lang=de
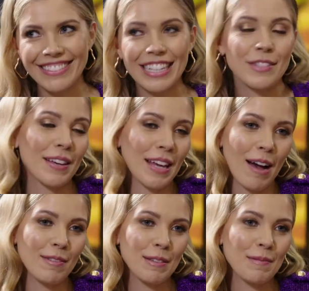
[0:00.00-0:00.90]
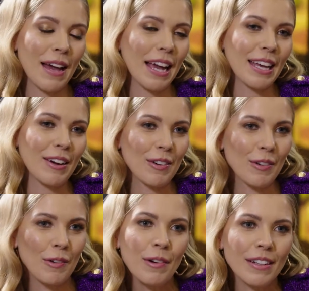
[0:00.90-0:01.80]
deswegen habe ich ihn mir eigentlich auch
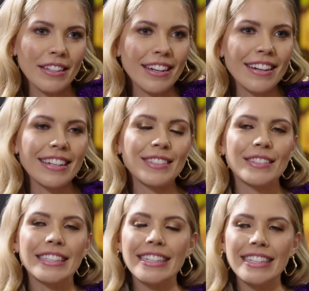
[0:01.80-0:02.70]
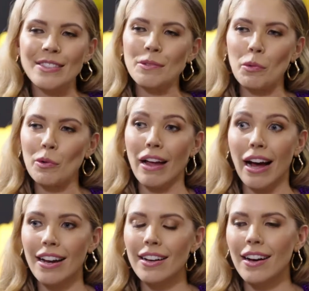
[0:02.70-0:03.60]
geholt. Ja? Also es klingt jetzt so
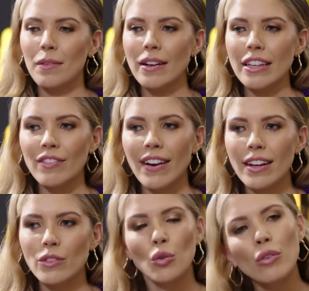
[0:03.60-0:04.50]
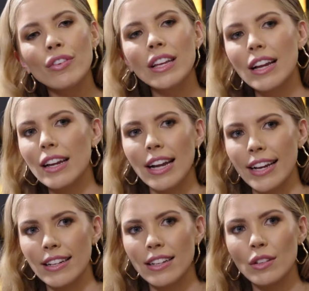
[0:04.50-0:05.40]
brutal, aber ich war so viel
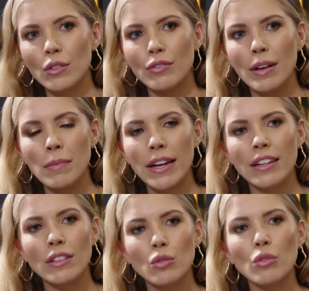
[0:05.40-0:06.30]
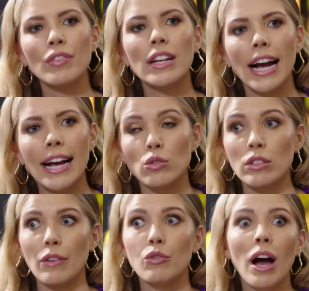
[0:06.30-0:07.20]
alleine und wenn man so viel reist,
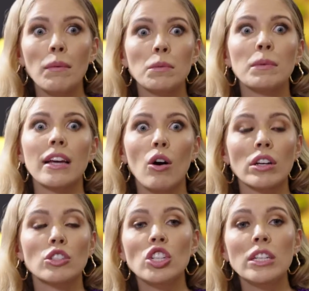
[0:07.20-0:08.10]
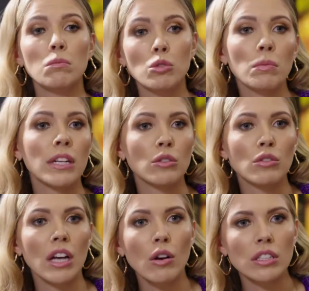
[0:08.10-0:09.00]
und dafür habe ich mich ja auch entschieden, muss man
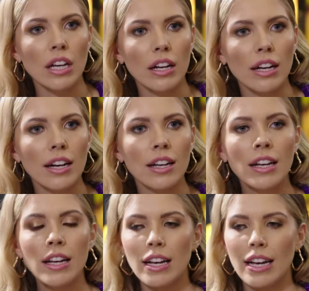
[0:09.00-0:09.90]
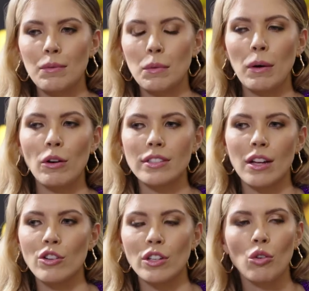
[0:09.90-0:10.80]
natürlich auch mhm. sagen. Ja? Ähm, ich brauche jetzt
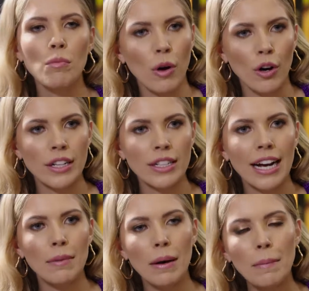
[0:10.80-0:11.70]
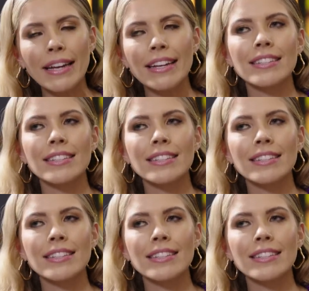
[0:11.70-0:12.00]
da auch nicht rumheulen, aber am Ende